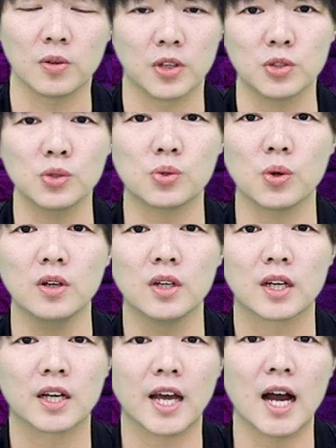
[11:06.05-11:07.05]
也就是说，
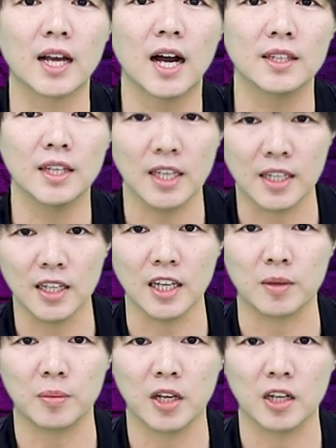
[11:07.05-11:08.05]
刚刚那一个
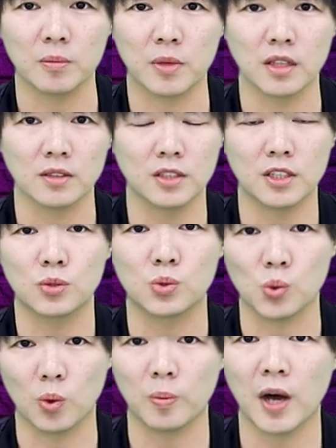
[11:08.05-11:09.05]
影片里面，那些
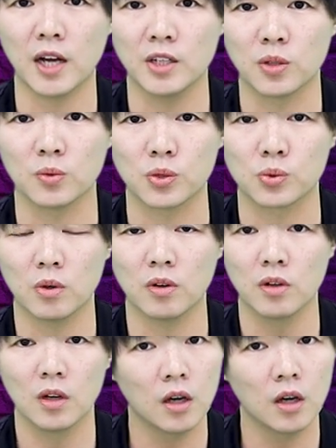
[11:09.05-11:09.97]
左派认为说，